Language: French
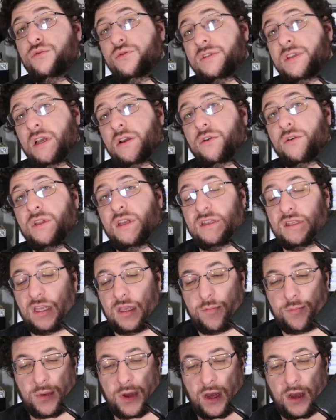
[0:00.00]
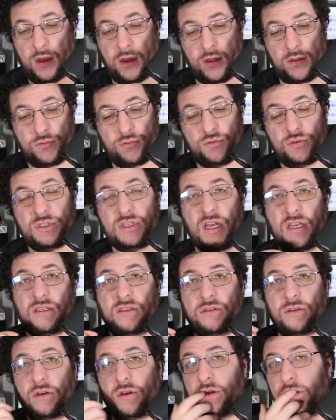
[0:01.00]
Tout ça connecté par du
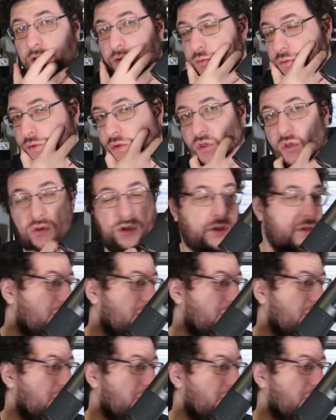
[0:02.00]
jack euh, donc euh,